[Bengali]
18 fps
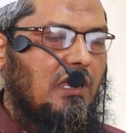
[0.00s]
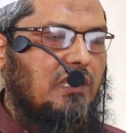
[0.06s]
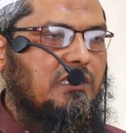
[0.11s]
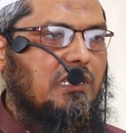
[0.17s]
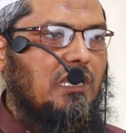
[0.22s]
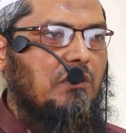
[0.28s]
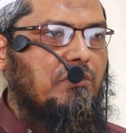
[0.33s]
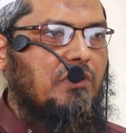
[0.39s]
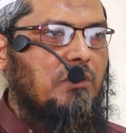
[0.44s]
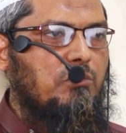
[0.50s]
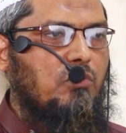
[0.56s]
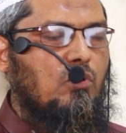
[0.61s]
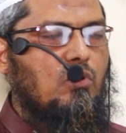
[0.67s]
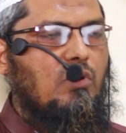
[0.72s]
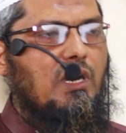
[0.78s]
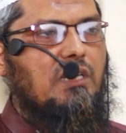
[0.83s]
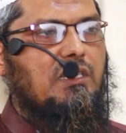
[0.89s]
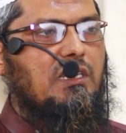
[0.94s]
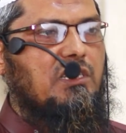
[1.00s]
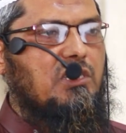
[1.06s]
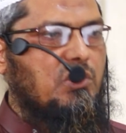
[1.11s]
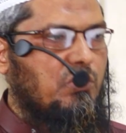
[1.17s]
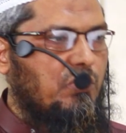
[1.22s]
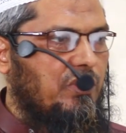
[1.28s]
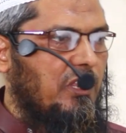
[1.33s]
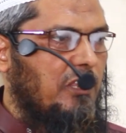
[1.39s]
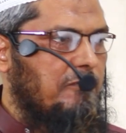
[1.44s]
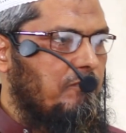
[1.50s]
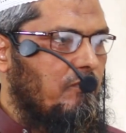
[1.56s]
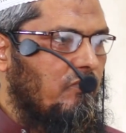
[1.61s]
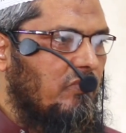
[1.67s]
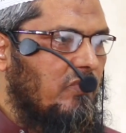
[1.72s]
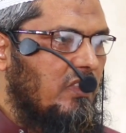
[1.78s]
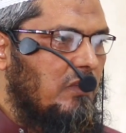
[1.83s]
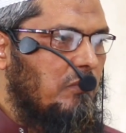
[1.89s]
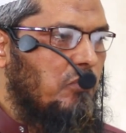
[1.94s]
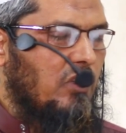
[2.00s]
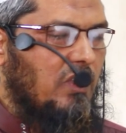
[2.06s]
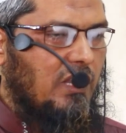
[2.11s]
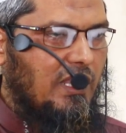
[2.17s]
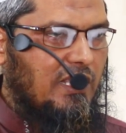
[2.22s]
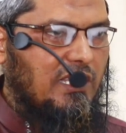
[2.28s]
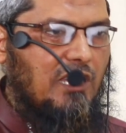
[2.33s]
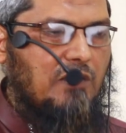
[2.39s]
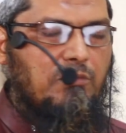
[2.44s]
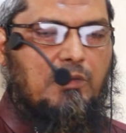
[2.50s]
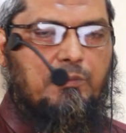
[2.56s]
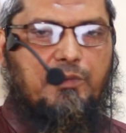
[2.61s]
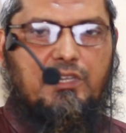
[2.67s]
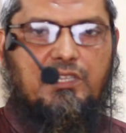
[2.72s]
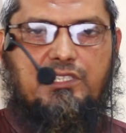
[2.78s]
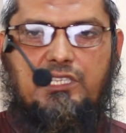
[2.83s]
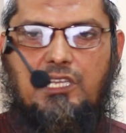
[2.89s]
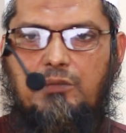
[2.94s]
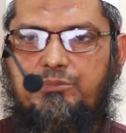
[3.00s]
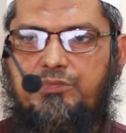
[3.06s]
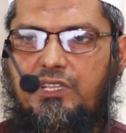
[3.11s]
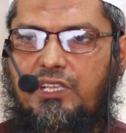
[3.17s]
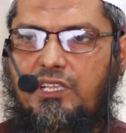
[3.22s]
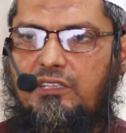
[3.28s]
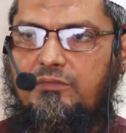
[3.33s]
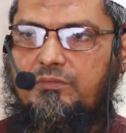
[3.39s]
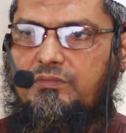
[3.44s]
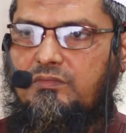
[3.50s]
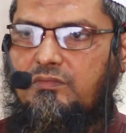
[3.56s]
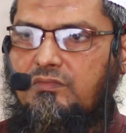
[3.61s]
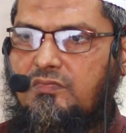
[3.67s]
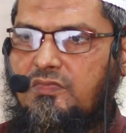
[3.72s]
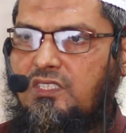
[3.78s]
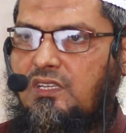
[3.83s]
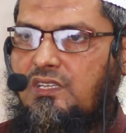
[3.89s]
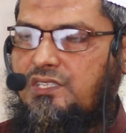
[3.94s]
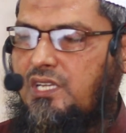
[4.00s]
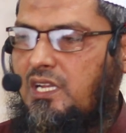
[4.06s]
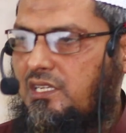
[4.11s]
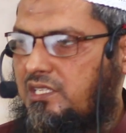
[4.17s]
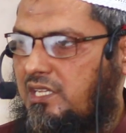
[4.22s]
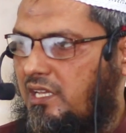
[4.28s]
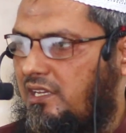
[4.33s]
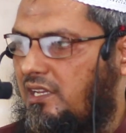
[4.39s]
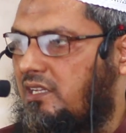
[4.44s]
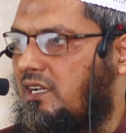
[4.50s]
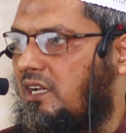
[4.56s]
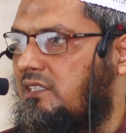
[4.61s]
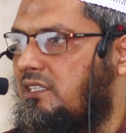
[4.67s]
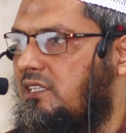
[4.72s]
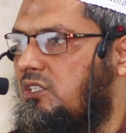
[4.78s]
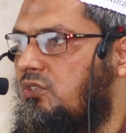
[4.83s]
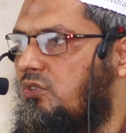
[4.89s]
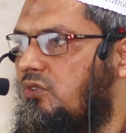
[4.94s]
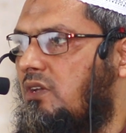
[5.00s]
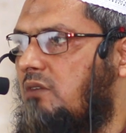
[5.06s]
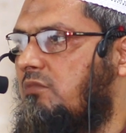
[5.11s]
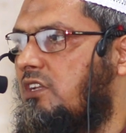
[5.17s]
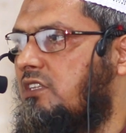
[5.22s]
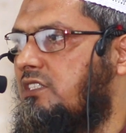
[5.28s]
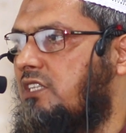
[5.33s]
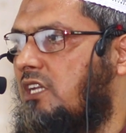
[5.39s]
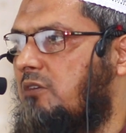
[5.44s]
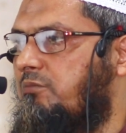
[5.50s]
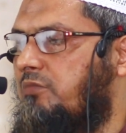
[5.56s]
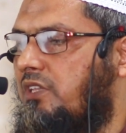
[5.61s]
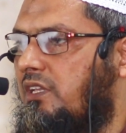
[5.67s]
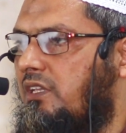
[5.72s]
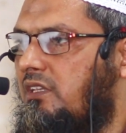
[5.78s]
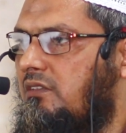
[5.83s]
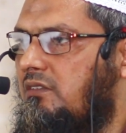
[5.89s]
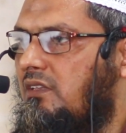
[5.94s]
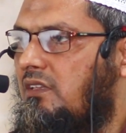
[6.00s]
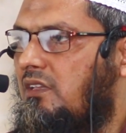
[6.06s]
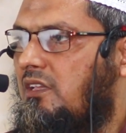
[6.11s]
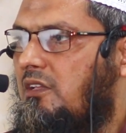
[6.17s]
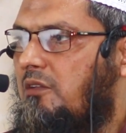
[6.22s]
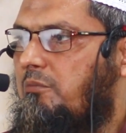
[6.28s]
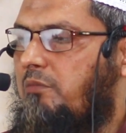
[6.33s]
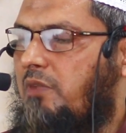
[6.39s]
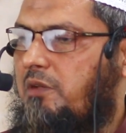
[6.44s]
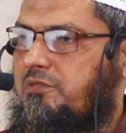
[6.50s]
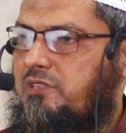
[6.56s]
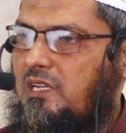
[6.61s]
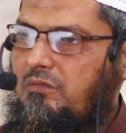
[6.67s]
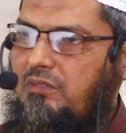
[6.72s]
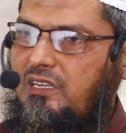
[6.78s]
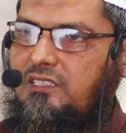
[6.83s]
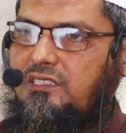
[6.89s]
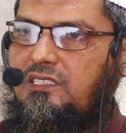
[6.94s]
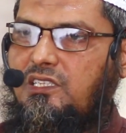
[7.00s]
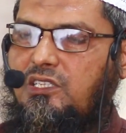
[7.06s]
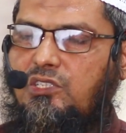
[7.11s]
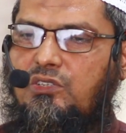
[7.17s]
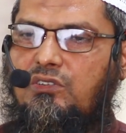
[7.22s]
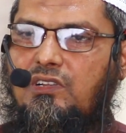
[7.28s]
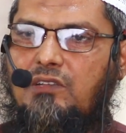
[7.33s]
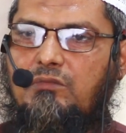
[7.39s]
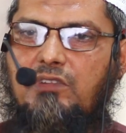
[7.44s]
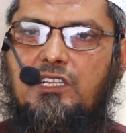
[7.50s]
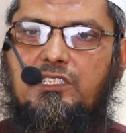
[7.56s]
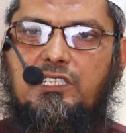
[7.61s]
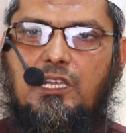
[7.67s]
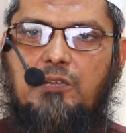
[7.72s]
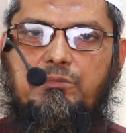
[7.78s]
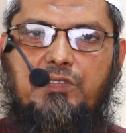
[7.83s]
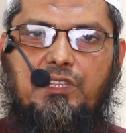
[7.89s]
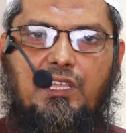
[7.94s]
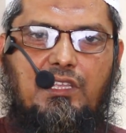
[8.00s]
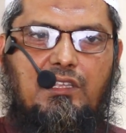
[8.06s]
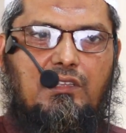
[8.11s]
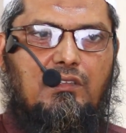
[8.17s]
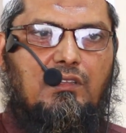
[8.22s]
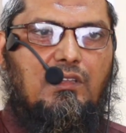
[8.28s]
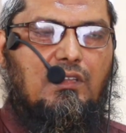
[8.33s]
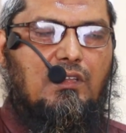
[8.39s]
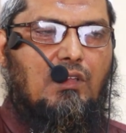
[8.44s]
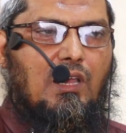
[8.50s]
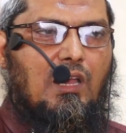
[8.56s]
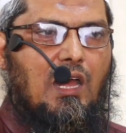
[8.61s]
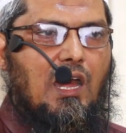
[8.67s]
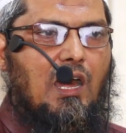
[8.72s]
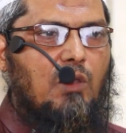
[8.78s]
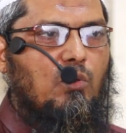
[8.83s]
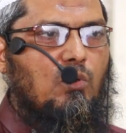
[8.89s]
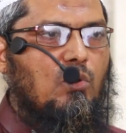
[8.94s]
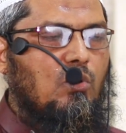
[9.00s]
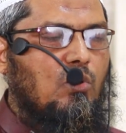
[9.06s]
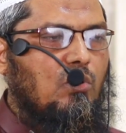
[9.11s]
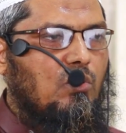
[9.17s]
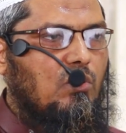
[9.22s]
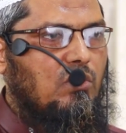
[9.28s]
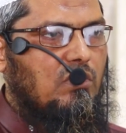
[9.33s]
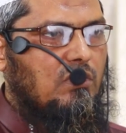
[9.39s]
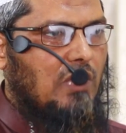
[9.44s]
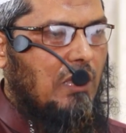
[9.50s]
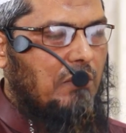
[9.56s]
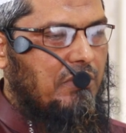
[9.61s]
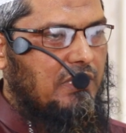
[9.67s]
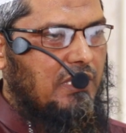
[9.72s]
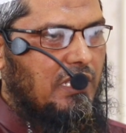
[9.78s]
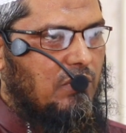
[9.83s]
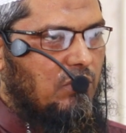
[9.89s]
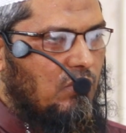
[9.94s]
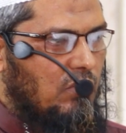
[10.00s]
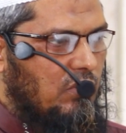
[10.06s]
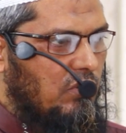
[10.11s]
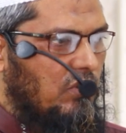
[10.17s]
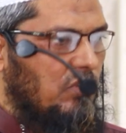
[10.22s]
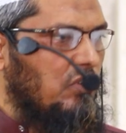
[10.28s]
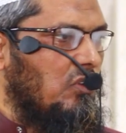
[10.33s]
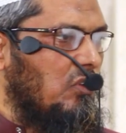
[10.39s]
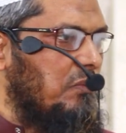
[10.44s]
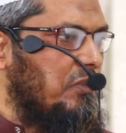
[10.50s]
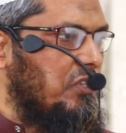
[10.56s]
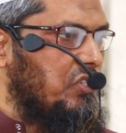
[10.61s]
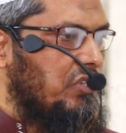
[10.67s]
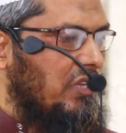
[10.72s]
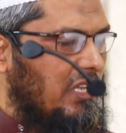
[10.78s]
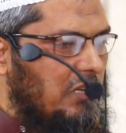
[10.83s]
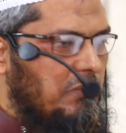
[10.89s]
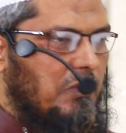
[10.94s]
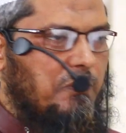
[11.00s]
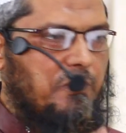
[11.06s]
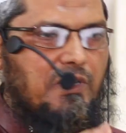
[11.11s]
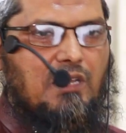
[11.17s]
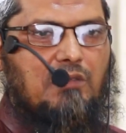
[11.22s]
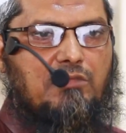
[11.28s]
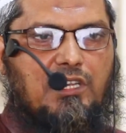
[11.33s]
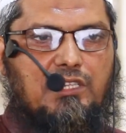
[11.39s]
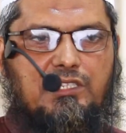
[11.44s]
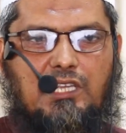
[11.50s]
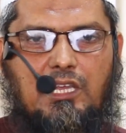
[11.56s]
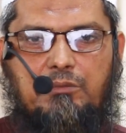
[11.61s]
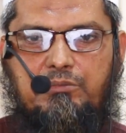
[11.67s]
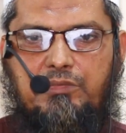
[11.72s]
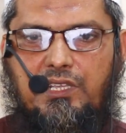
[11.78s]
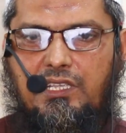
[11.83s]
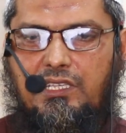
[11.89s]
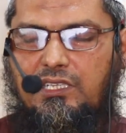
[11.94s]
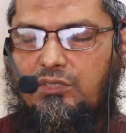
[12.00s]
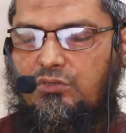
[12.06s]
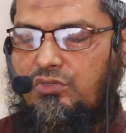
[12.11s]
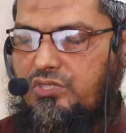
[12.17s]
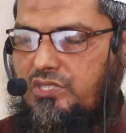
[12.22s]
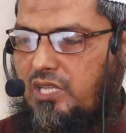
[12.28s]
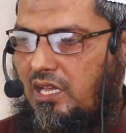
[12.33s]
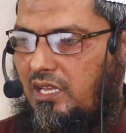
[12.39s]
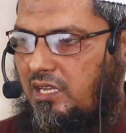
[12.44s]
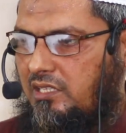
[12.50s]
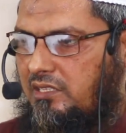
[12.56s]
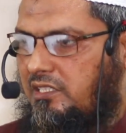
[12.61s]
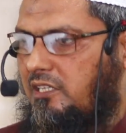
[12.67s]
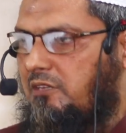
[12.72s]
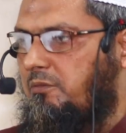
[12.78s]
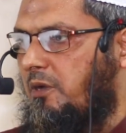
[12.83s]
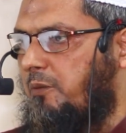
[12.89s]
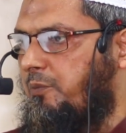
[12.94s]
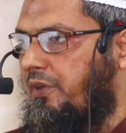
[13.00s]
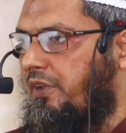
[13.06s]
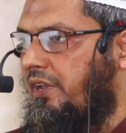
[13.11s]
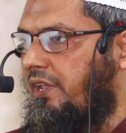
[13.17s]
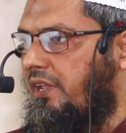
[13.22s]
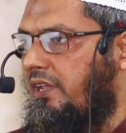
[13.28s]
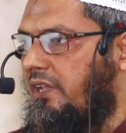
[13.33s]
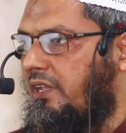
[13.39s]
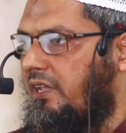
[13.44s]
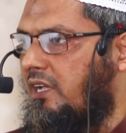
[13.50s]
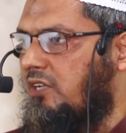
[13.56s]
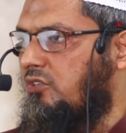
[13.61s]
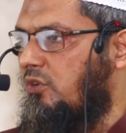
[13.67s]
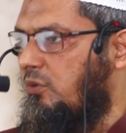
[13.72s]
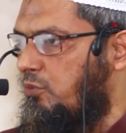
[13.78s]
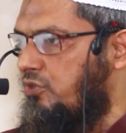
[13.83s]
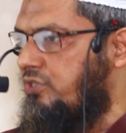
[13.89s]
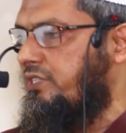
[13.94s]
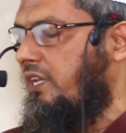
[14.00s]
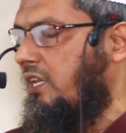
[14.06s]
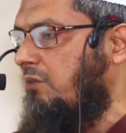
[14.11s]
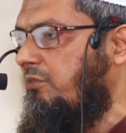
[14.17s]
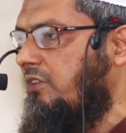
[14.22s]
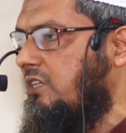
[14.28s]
আজকে আমরা বহু আদেশ করি পড়ালেখার ব্যাপারে চাপ দেই সাংসারিক কাজের জন্য আমরা চাপ দেই ব্যবসা বাণিজ্যের জন্য আমরা চাপ দেই আরও আমাদের অন্য অন্য বিষয়ের ব্যাপারে আমরা চাপ দিই কিন্তু সালাতের ব্যাপারে একজন মুসলিম